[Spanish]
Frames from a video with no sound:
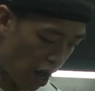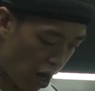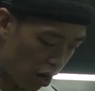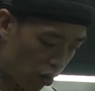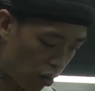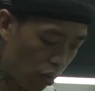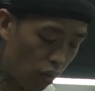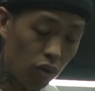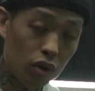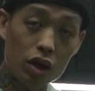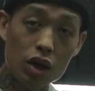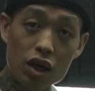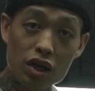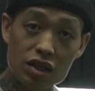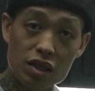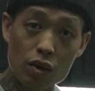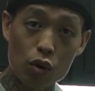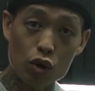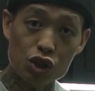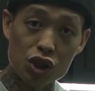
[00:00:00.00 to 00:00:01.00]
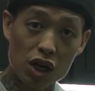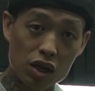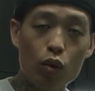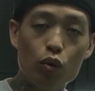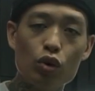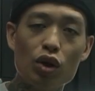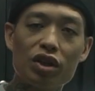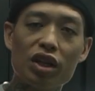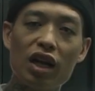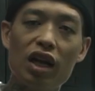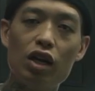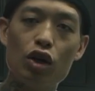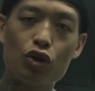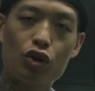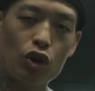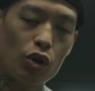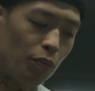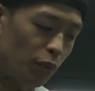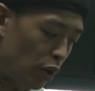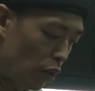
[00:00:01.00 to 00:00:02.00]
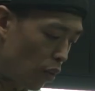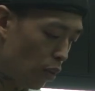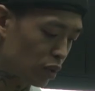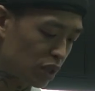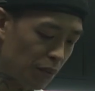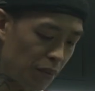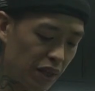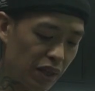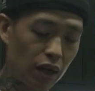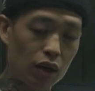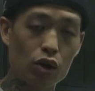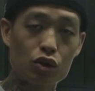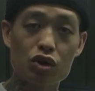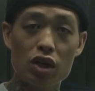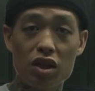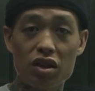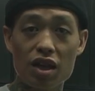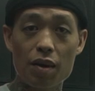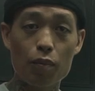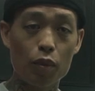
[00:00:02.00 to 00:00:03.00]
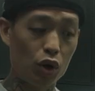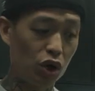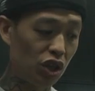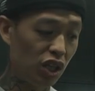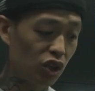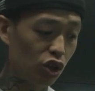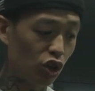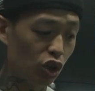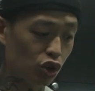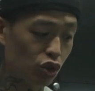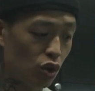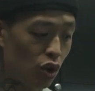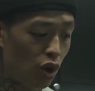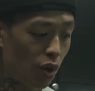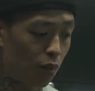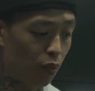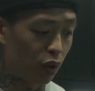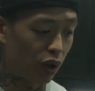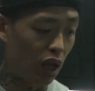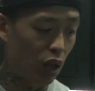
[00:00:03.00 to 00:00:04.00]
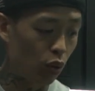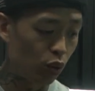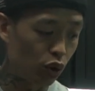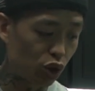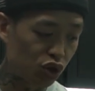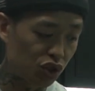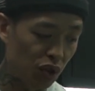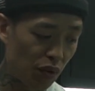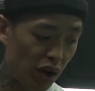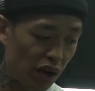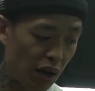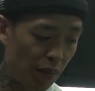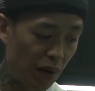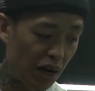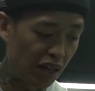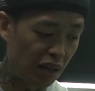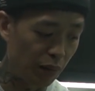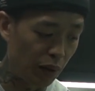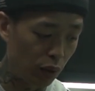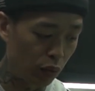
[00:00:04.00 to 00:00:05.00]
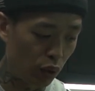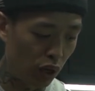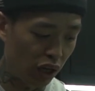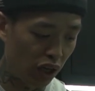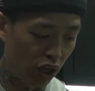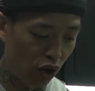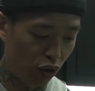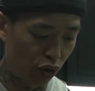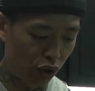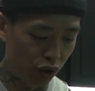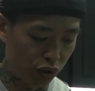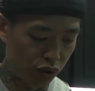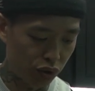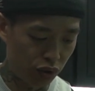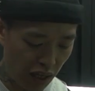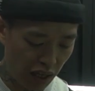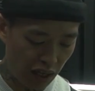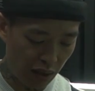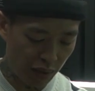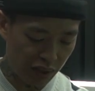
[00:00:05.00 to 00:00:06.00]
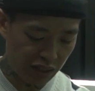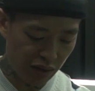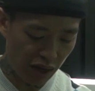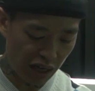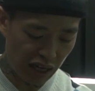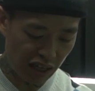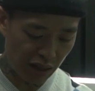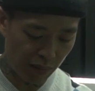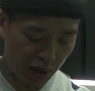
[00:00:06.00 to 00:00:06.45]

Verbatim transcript: ajo y cebolla. Uno trae el otro, pero vamos a meterlos en tiempos distintos porque algunos se bancan más las temperaturas que otros. El que más se banca la